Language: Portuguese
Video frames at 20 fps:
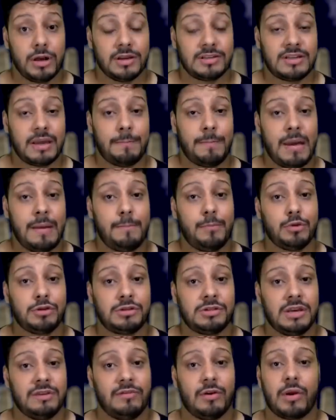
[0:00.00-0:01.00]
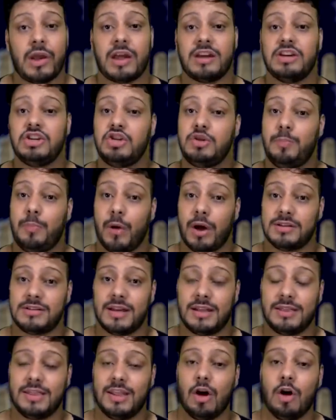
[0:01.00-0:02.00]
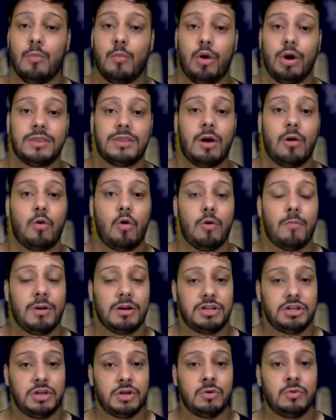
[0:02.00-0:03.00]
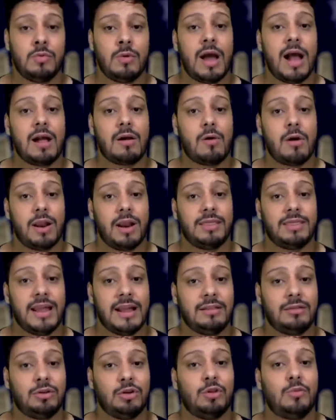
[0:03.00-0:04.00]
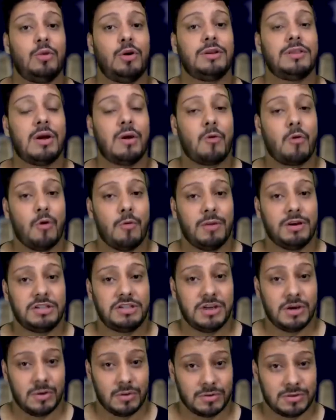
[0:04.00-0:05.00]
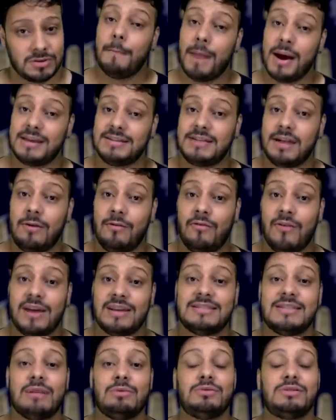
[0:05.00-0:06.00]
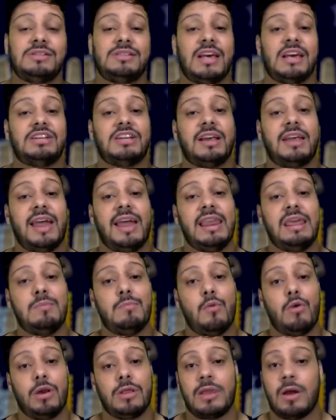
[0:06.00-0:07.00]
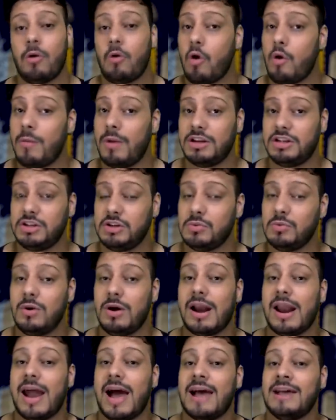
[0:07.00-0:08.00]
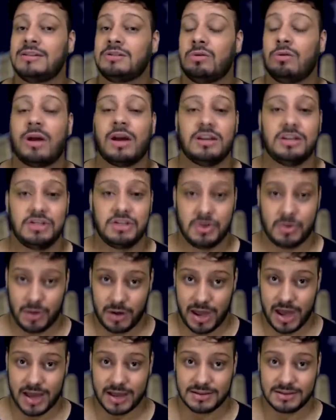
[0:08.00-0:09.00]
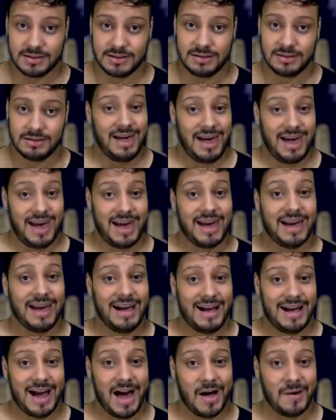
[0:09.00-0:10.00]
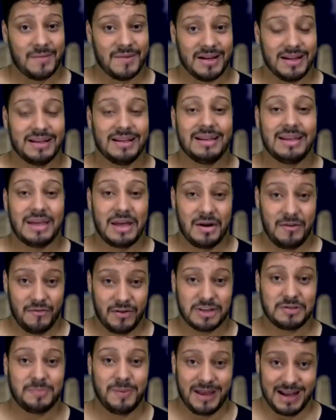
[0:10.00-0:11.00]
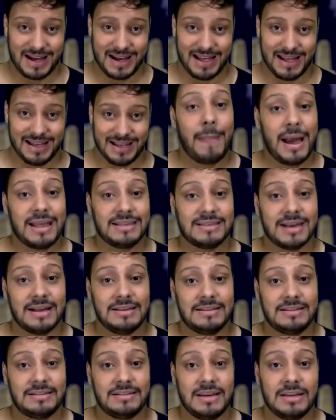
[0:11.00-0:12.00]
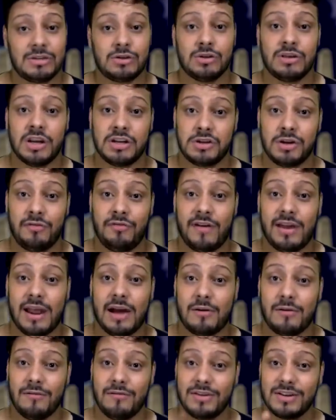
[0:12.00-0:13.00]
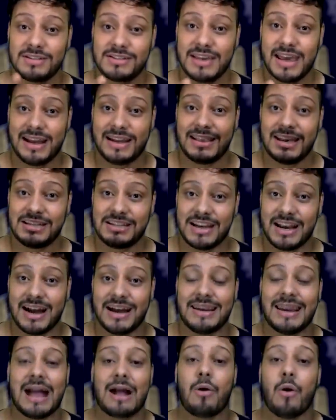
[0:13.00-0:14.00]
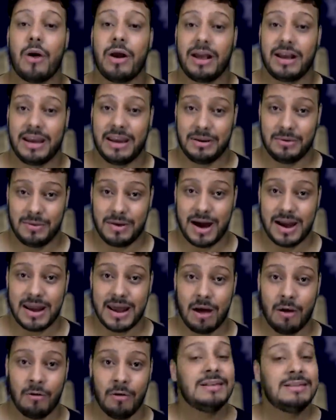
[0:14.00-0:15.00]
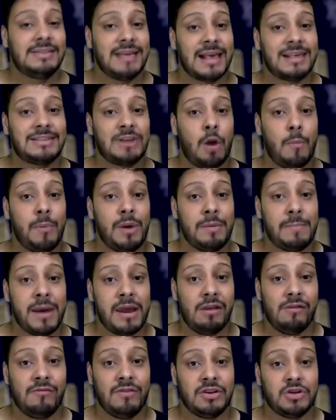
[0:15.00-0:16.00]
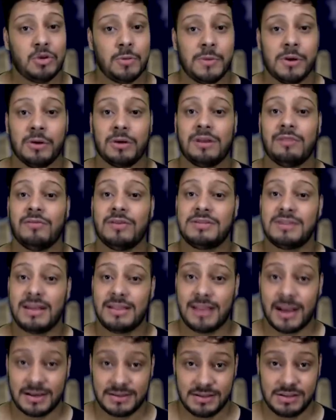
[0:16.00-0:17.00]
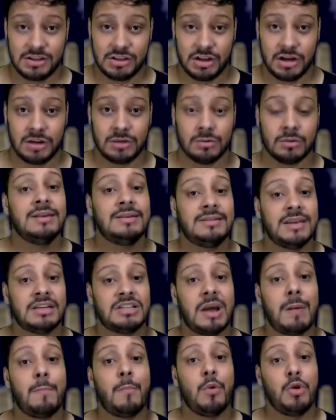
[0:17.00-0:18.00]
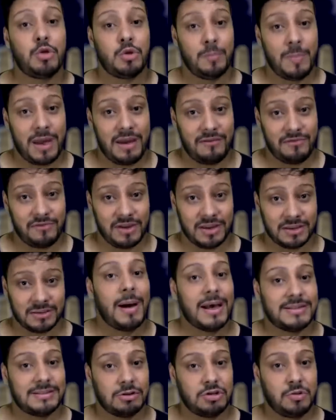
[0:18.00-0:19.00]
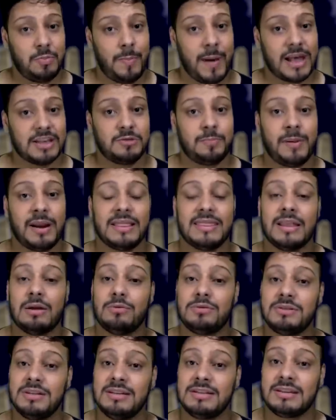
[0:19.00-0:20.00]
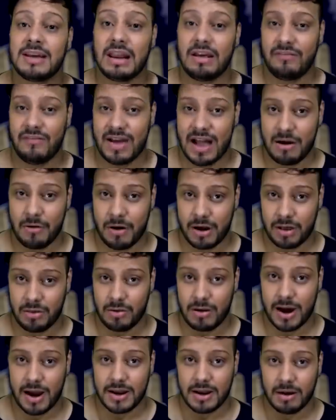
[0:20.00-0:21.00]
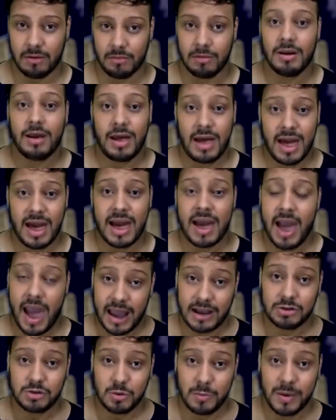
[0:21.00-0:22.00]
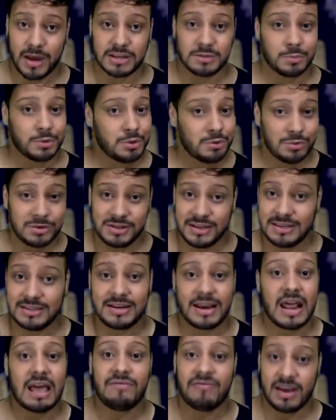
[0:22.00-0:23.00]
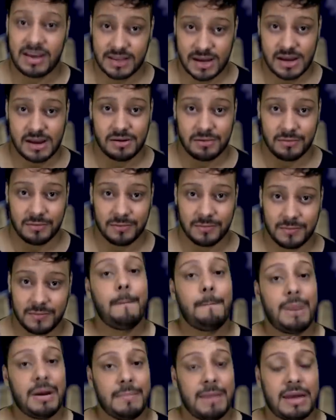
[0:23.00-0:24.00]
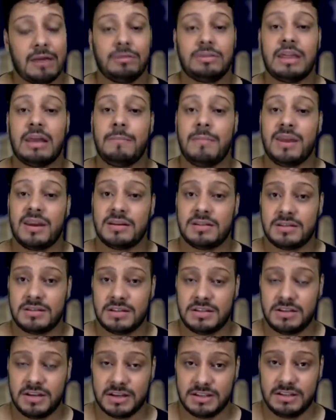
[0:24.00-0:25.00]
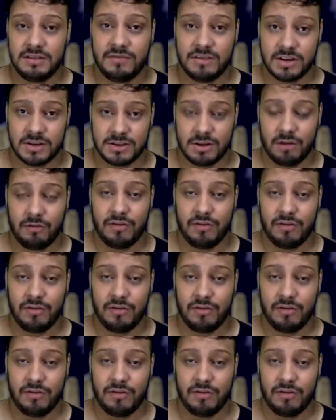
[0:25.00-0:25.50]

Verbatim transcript: isso é bem possível que a gente possa passa a ter o Mortal Kombat 1 agora dentro do Mortal Kombat 11. Mas talvez não seja aquele Mortal Kombat 1 clássico que a gente conhece. É, calma, eu vou explicar. Mas antes disso, deixa eu falar com você que está chegando agora aqui no canal. Se esse é o primeiro vídeo meu que você está assistindo, seja muito bem-vindo. Mas eu te peço para não se inscrever agora no canal. É, é isso mesmo, não se inscreve ainda não primeiro termina de assistir esse vídeo até o